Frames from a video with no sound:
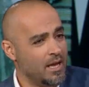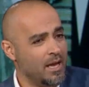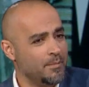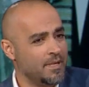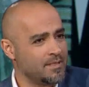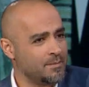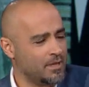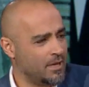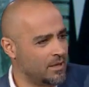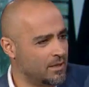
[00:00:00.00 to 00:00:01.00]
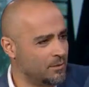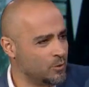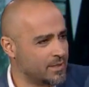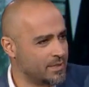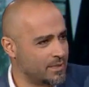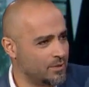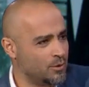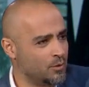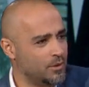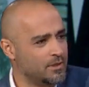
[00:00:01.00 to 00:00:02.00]
أهمية يمكن هالمسلسل
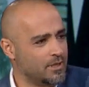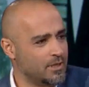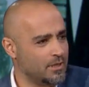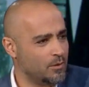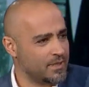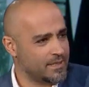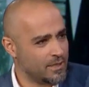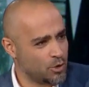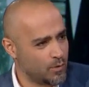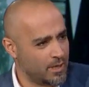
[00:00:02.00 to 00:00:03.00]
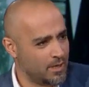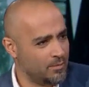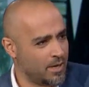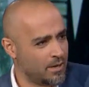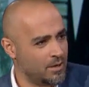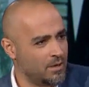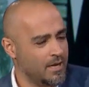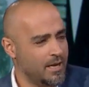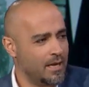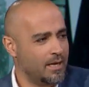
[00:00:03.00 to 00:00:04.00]
أنه قدر يوسع شوي هالمرة
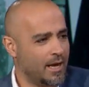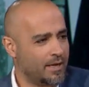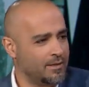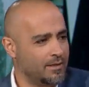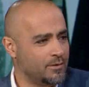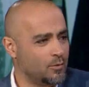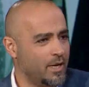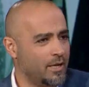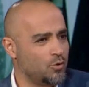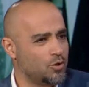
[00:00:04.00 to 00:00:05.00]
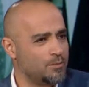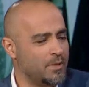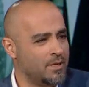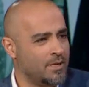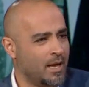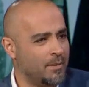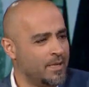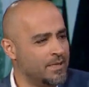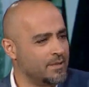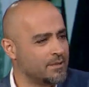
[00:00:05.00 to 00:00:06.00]
الأحداث ويخرج من
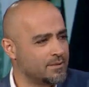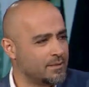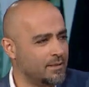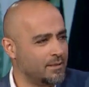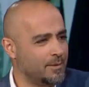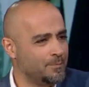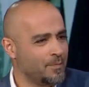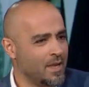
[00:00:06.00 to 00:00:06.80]
عملية آه،